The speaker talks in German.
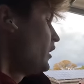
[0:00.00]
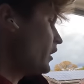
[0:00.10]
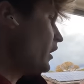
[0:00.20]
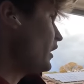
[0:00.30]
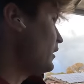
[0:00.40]

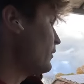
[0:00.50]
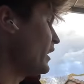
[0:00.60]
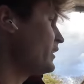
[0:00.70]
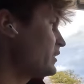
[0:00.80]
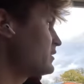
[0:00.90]
Ja, einmal
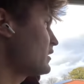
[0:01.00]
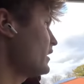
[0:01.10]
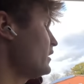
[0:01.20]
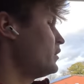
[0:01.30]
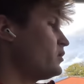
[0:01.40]
eine Kiste
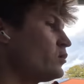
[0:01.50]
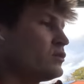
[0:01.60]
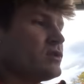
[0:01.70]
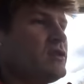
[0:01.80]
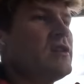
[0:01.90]
rein,
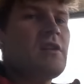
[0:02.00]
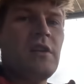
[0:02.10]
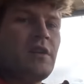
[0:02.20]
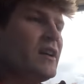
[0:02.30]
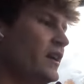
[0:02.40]
durchsortieren.
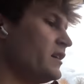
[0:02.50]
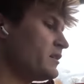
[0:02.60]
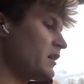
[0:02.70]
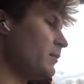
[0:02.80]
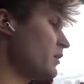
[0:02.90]

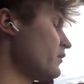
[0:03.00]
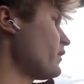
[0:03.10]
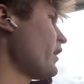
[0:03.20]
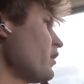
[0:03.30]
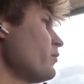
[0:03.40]
Ist aber die
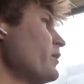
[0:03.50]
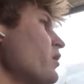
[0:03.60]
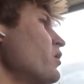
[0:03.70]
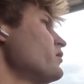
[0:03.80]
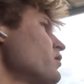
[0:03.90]
Frage, ob
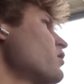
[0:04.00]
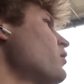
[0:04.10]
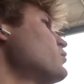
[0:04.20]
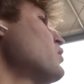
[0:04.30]
der heute noch kommt